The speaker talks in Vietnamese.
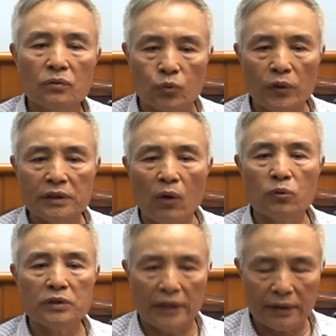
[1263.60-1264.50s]
suối
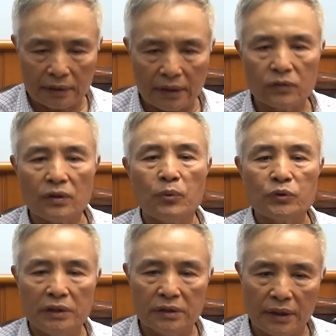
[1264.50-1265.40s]
sâu như thế, thằng địch nó đã bố
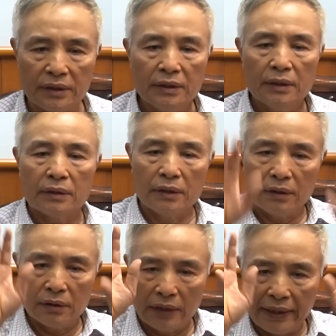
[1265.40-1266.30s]
trí như thế
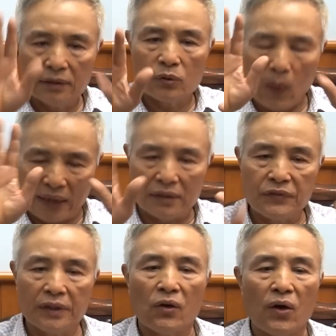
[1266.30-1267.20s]
thì lên quả là
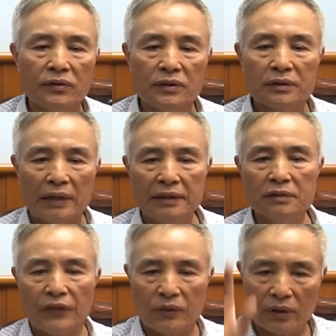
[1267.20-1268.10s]
việc khó. Đấy,
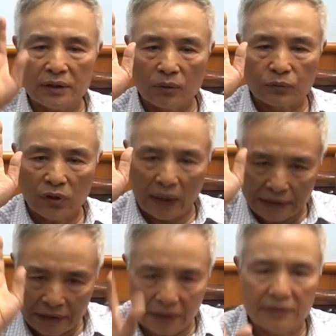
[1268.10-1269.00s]
nhưng phải nói là đồng chí Hoạt
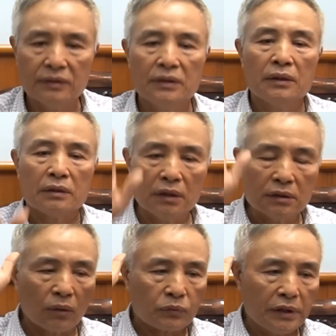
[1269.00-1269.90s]
hy sinh,
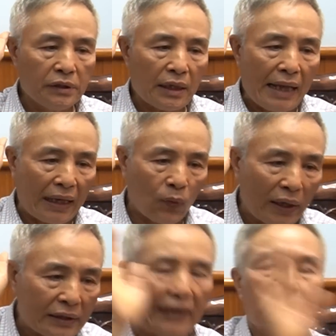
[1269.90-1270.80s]
nhưng đồng chí đã là
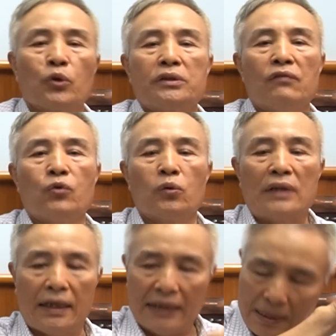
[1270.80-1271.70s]
hoàn thành một nhiệm vụ
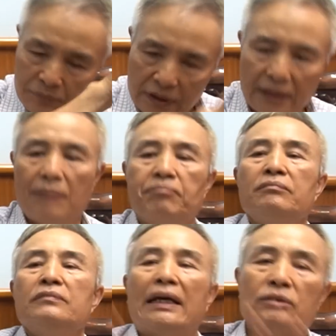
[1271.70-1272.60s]
là làm được cái ngầm
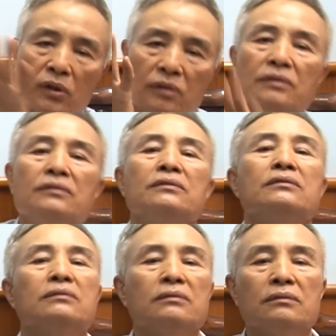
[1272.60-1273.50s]
để cho
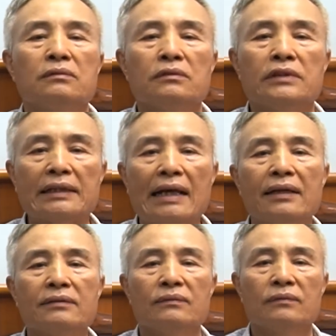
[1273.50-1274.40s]
xe
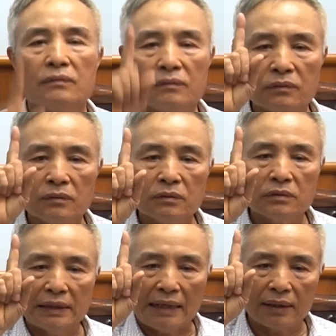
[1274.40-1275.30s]
tăng
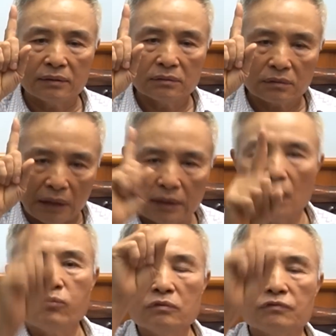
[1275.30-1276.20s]
xe tăng tấn
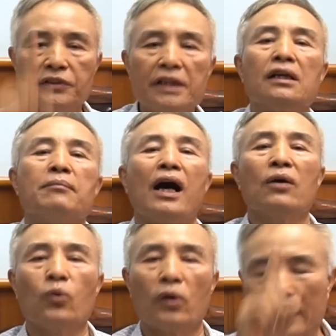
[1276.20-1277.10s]
công phía cửa
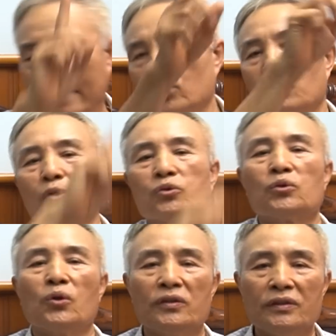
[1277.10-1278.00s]
mở của đại đội một chúng
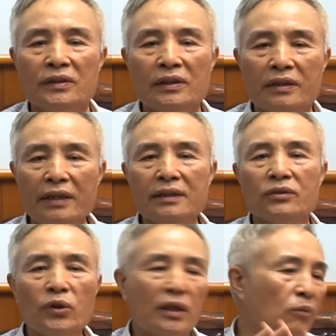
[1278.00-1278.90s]
tôi. Thế thì
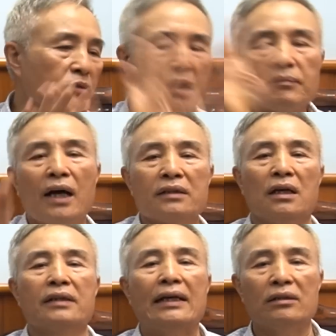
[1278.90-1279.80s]
tôi không được mở
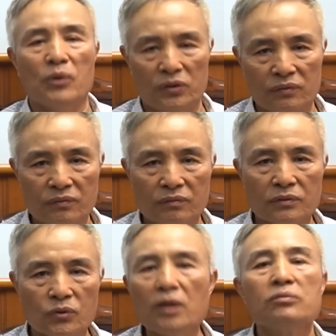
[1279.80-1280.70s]
cửa đại đội một,
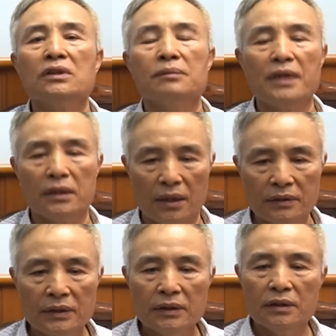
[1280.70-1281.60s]
tôi không được mở cửa,
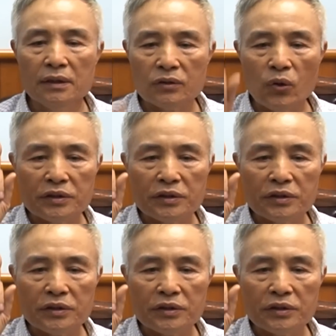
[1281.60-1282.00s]
nhưng tôi